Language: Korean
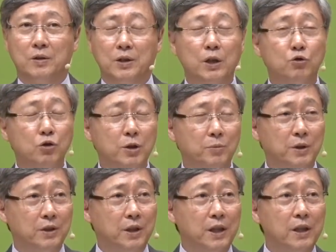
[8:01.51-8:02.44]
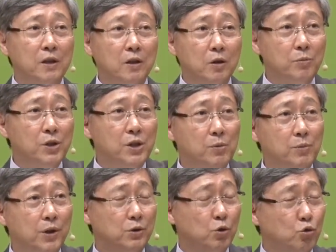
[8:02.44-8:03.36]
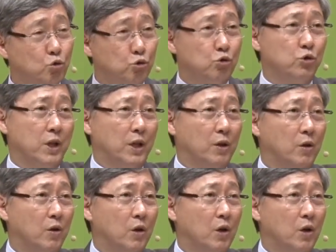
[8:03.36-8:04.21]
예수님은 임금이시면서 구주세요.